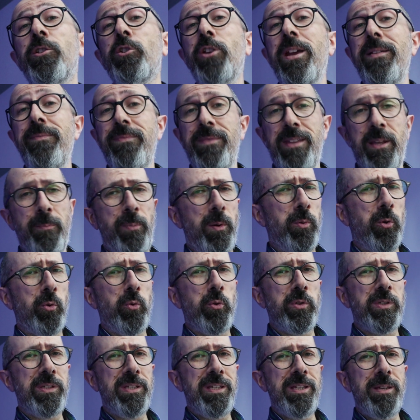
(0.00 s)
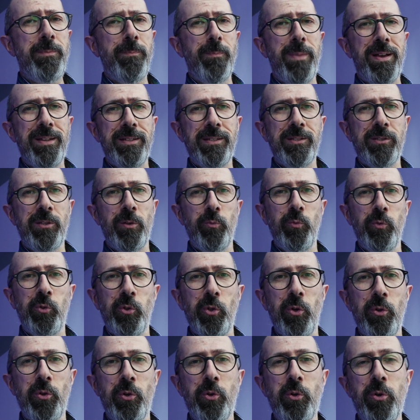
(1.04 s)
accende proprio così, basta un
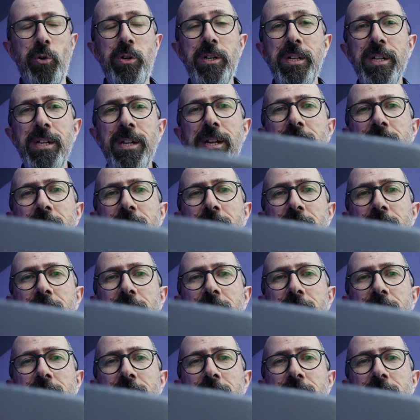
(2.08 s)
tocco,